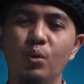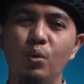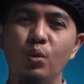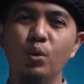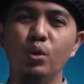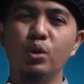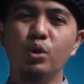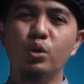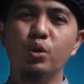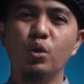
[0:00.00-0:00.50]

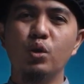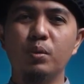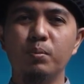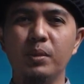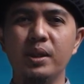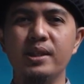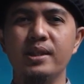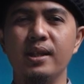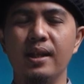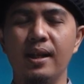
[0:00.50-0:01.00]
untuk
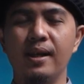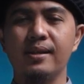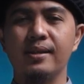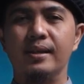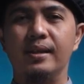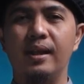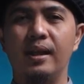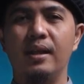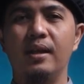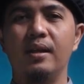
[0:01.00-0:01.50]

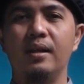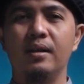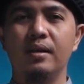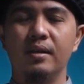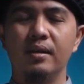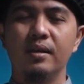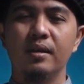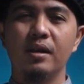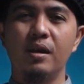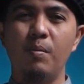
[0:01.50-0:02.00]
menjelaskan
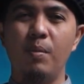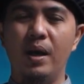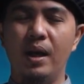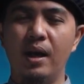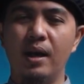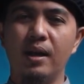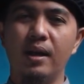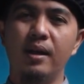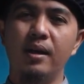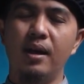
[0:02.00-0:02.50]

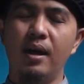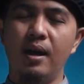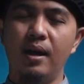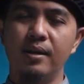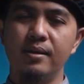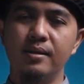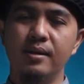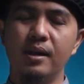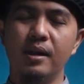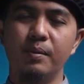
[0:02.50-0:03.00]
kebenaran
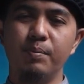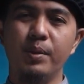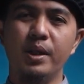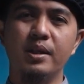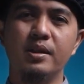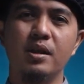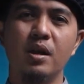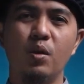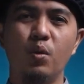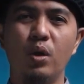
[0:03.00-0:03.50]
Hazrat
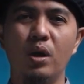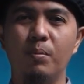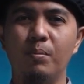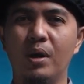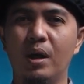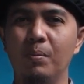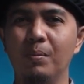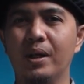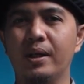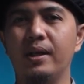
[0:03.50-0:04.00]
Mirza Gulam
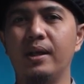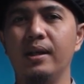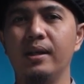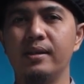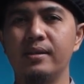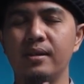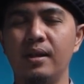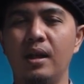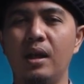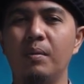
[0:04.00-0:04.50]
Ahmad
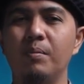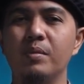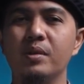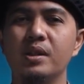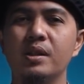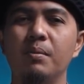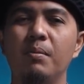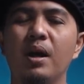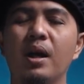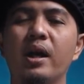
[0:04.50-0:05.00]
alaihissalam
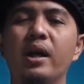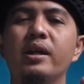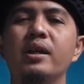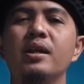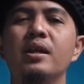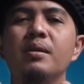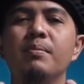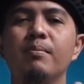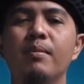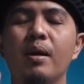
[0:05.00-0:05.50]

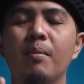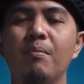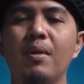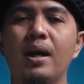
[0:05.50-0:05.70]
sebagai Imam